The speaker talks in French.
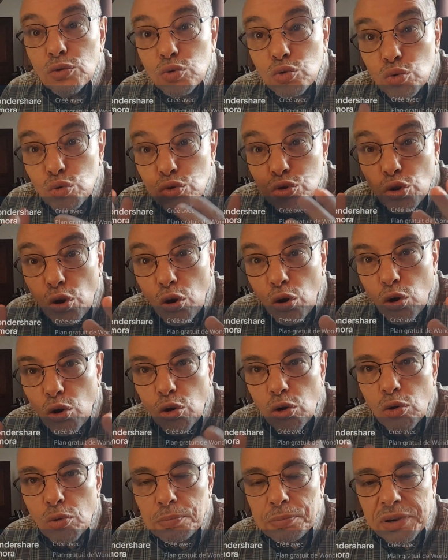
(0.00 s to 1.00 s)
tout
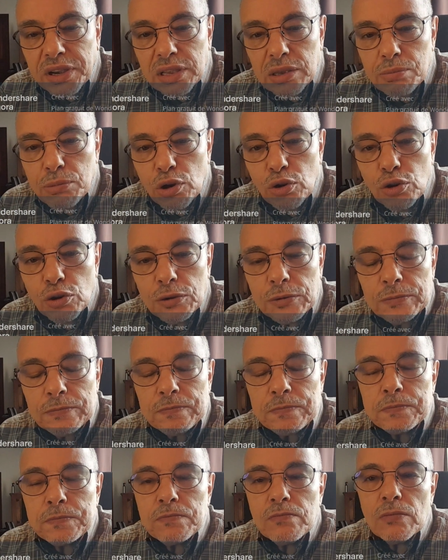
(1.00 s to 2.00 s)
en primeur.
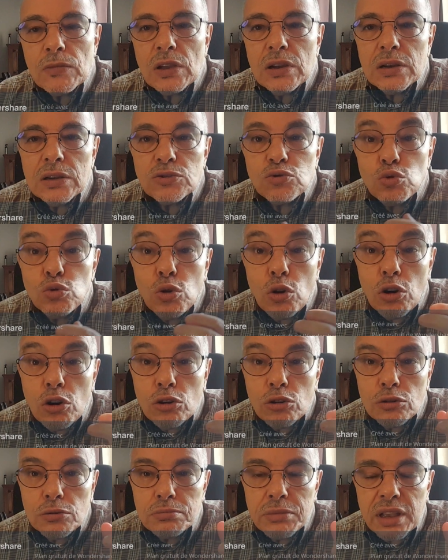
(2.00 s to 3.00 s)
Un tout
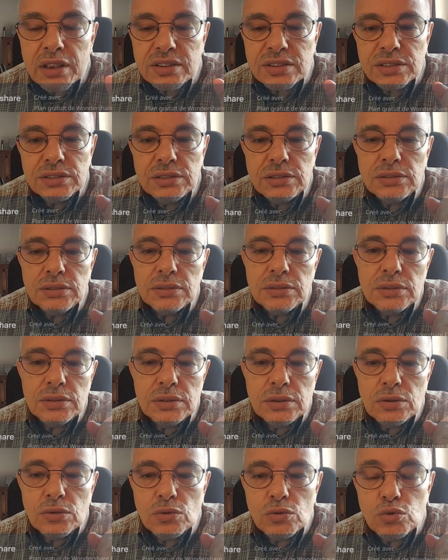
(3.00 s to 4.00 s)
grand merci
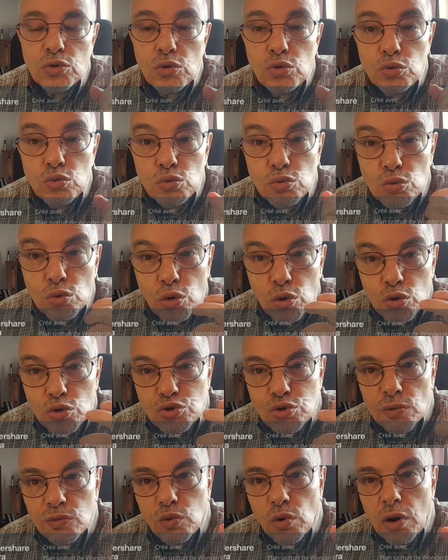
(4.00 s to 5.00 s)
de nous
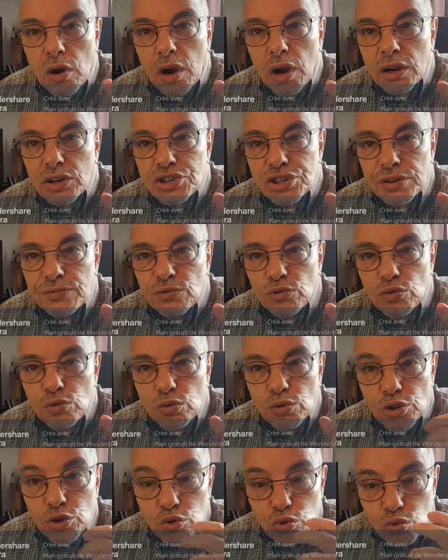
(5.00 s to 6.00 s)
recevoir chez
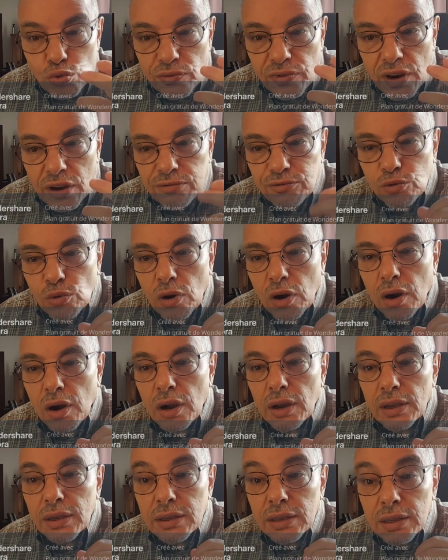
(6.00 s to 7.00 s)
vous une nouvelle fois
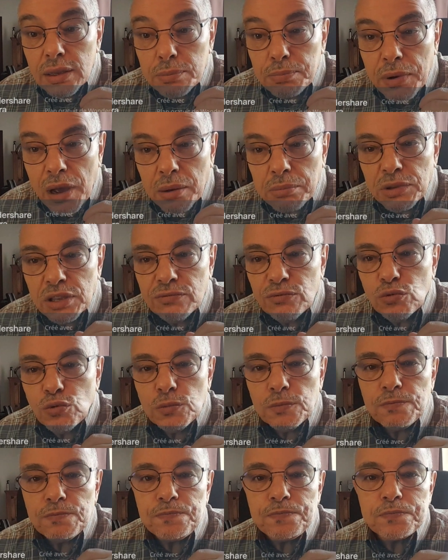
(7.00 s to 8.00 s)
et parmi vous.
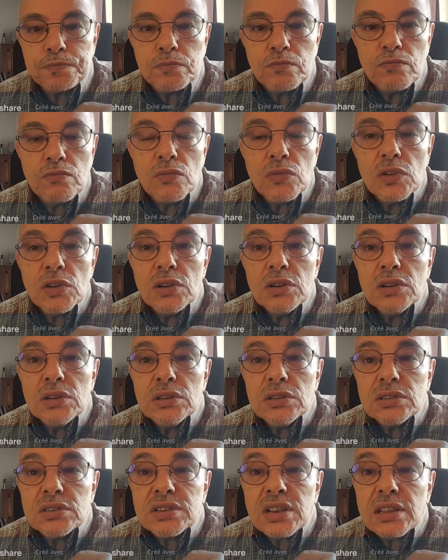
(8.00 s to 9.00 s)

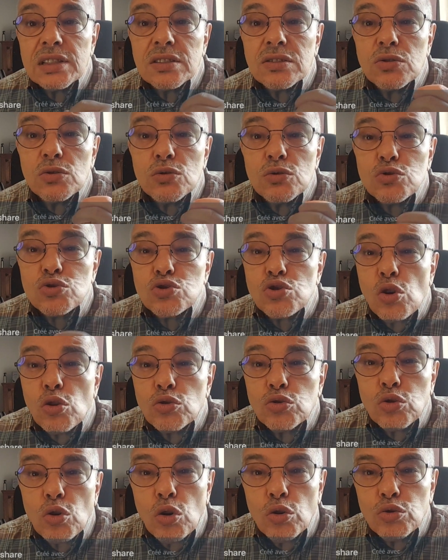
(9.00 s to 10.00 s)
Cette
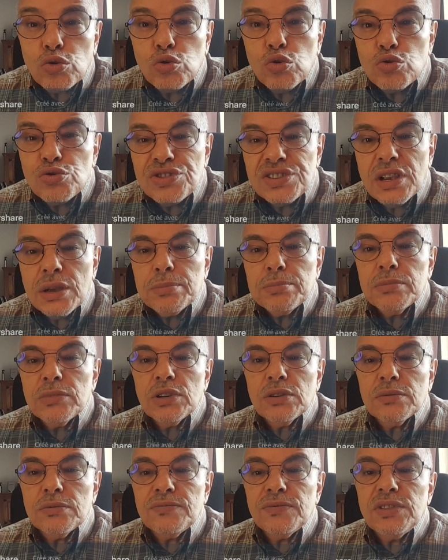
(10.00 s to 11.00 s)
132e
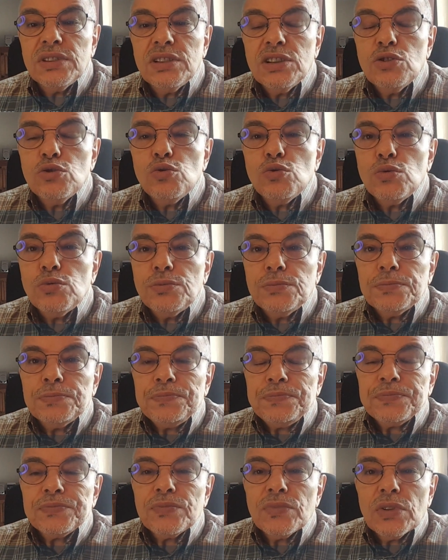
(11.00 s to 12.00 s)
vidéo
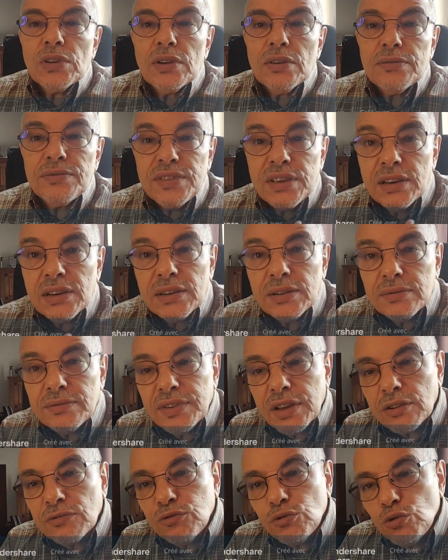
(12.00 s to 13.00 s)
vient
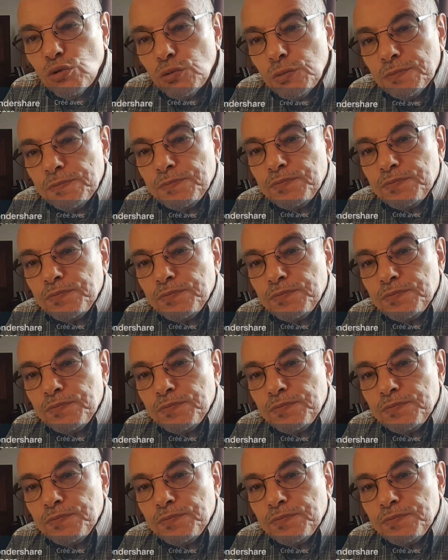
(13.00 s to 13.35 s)
vers vous